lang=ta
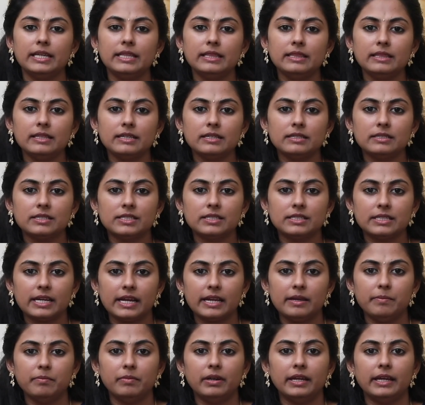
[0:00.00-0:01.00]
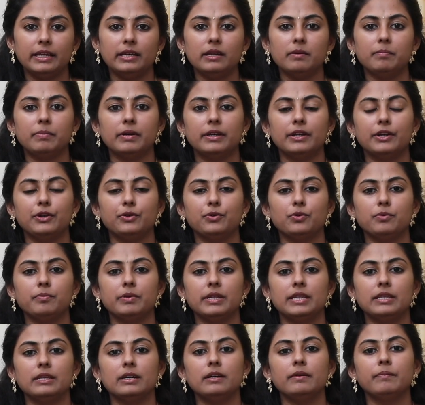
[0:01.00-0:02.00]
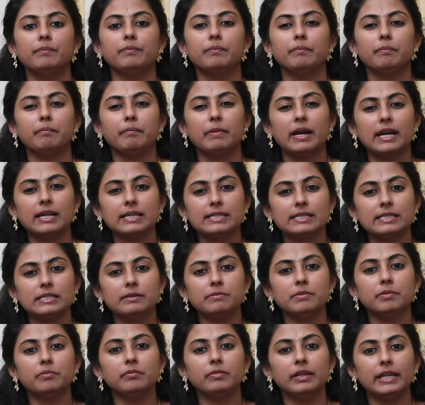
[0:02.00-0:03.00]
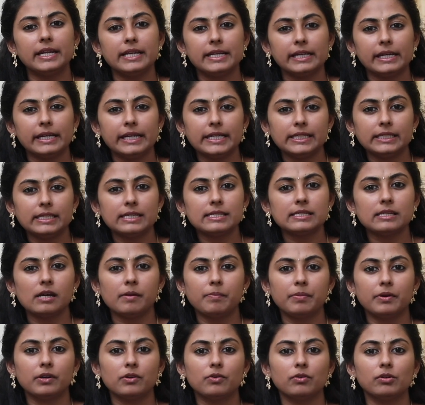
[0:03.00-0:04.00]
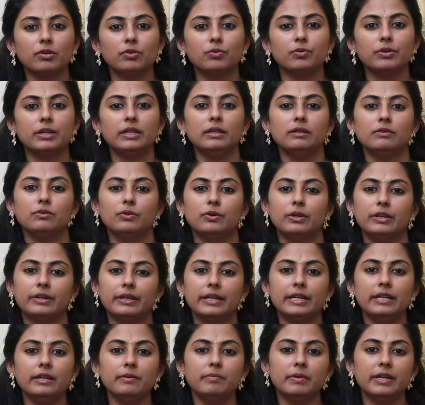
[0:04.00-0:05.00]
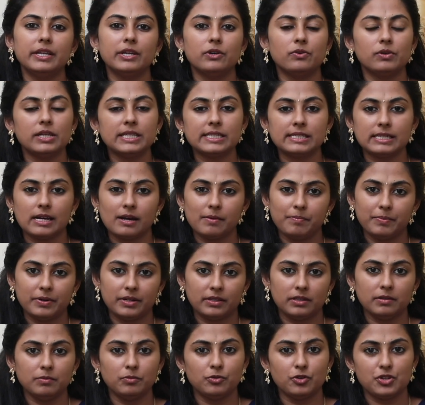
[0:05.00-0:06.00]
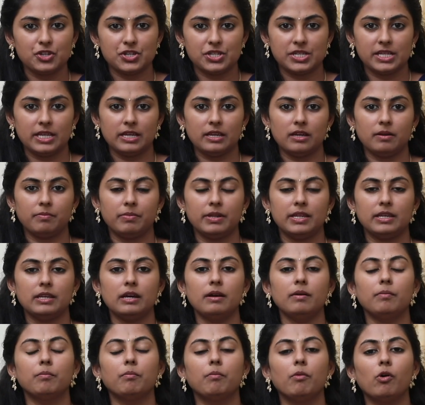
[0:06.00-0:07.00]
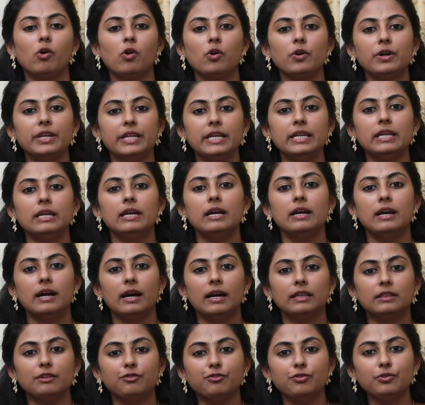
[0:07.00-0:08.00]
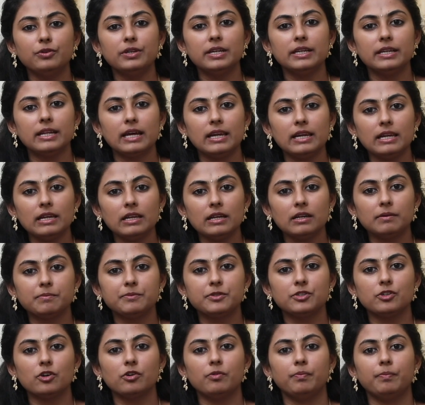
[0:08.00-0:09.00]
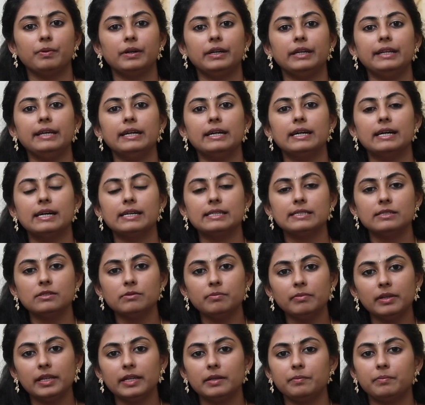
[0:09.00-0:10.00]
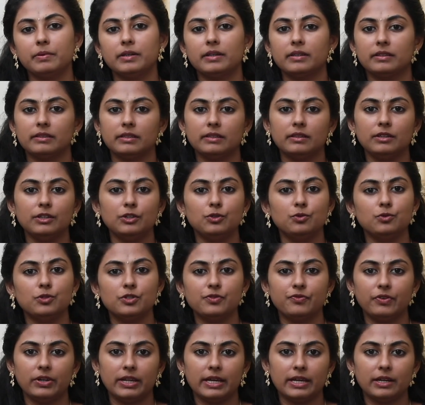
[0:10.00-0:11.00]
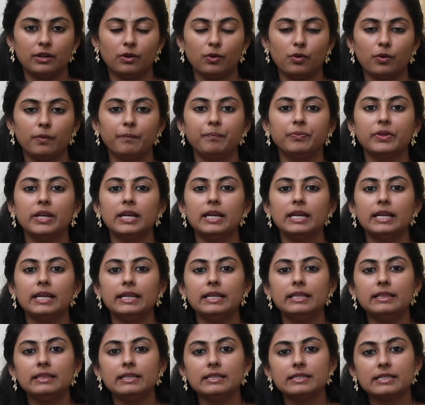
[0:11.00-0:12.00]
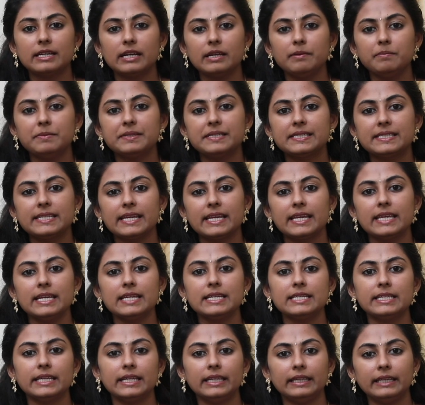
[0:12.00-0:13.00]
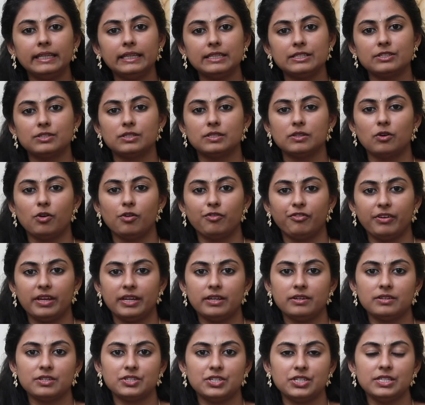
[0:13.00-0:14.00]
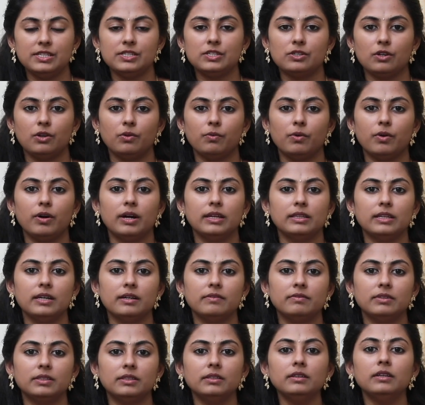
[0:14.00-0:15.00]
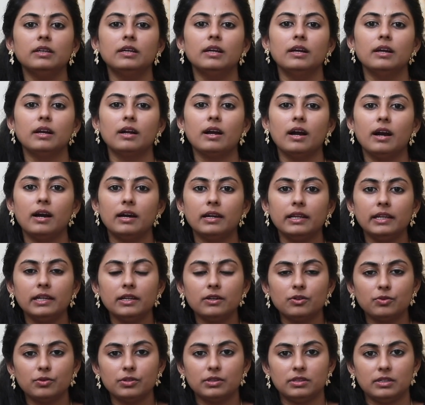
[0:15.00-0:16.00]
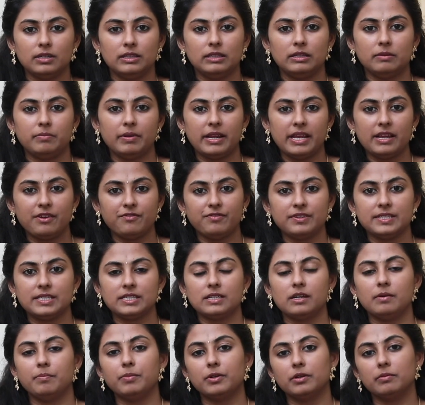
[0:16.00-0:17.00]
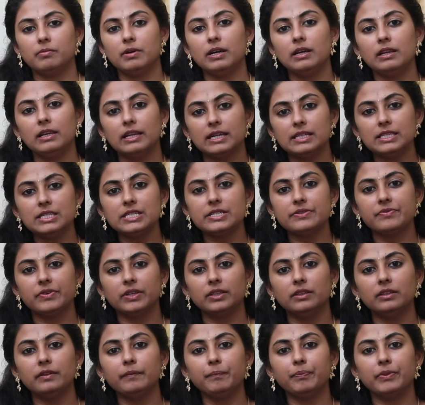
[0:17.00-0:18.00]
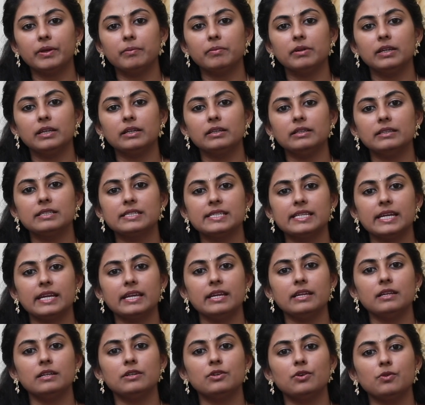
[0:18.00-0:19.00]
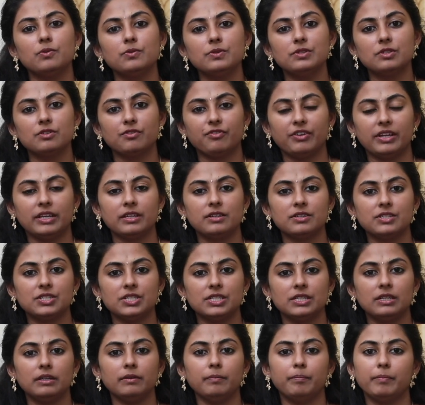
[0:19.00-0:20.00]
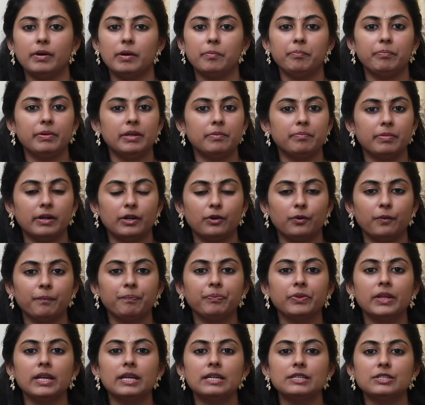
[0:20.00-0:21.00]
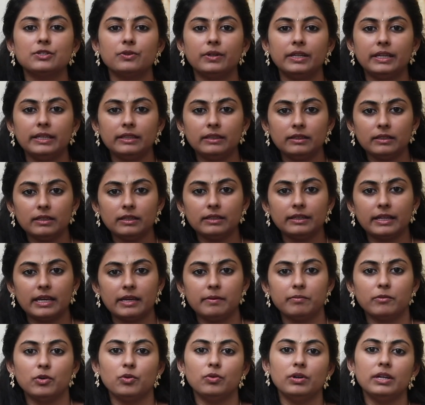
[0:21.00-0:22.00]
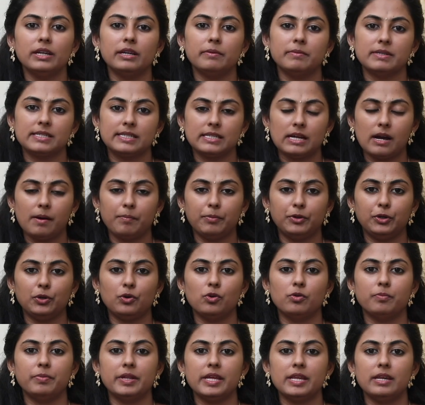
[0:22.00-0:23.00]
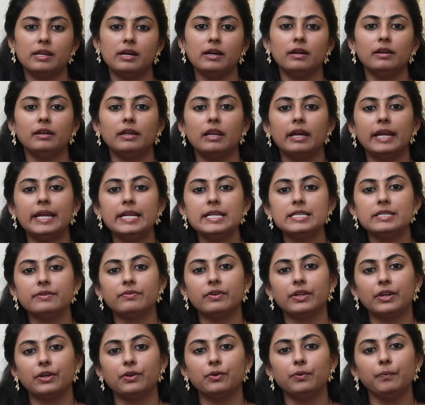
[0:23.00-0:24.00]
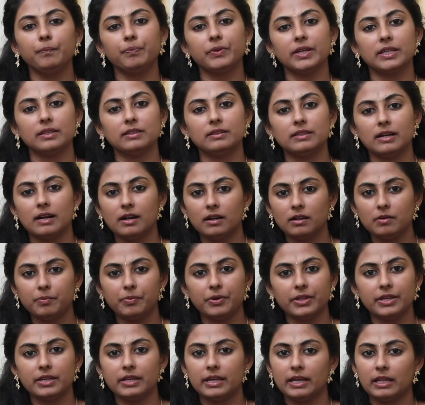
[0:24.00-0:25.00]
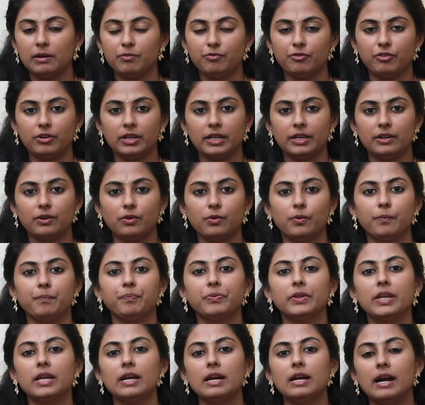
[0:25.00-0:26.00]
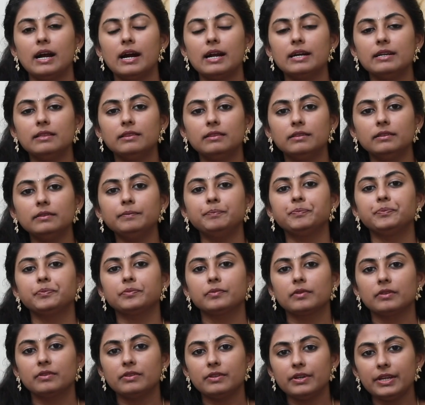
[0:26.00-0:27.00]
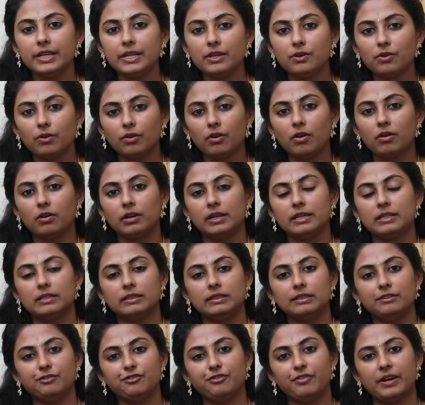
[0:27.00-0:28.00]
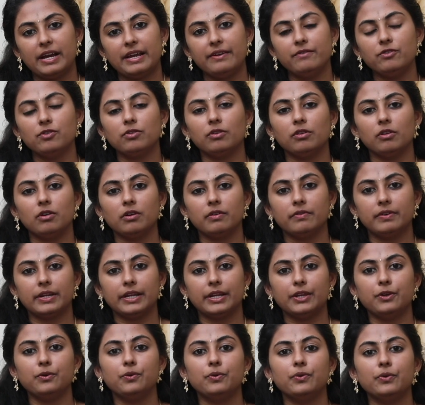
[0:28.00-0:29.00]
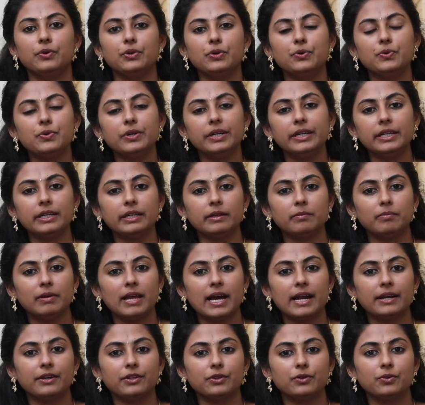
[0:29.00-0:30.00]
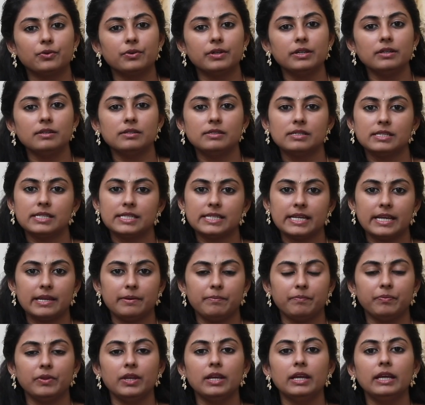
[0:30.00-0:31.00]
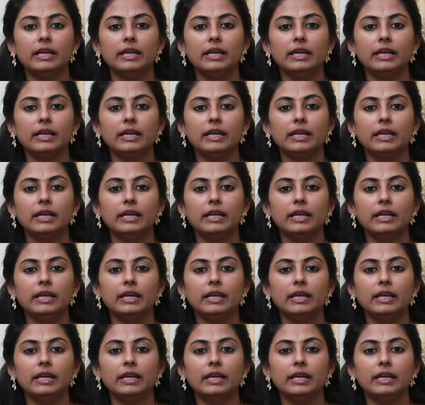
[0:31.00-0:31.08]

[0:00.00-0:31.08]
இந்த டைமில் என்ன பண்ணணும் அப்படின்னா மேக்ஸிமம் லேட் லேட்டாக சாப்பிட்றவங்க கூட ஒரு ரெண்டு மணிக்குள்ளே சாப்பிட்றத முடிச்சிட்டிங்க அப்படின்னா பாடி அந்த ஃபுட்டை நல்லா அப்சர்வ் பண்ணி அசிமுலேட் பண்ணுறதுக்கு யூஸ்ஃபுல்லாக இருக்கும் இந்த டைம் செகண்ட் இன்னிங்ஸ் ஆஃப் எனர்ஜின்னு சொல்லுவோம் அதாவது காலையில் கொடுத்த அந்த பிரேக்ஃபாஸ்ட்க்கு அப்புறமா லஞ்ச் வந்து நம்மளுக்கு செகண்ட் டோஸ் ஆஃப் எனர்ஜியை பம்ப் இன் பண்ணும் ஸோ இந்த டைம்குள்ளே நம்ம சாப்பிட்டோம் அப்படின்னா நைட்டு வரைக்கும் அது தாக்கு பிடிக்க ஹெல்ப்ஃபுல்லாக இருக்கும் அடுத்து த்ரீ ஓ கிளாக்லேருந்து ஃபைவ் ஓ கிளாக் வரைக்கும் யூரினரி பிளாடரோட டைம்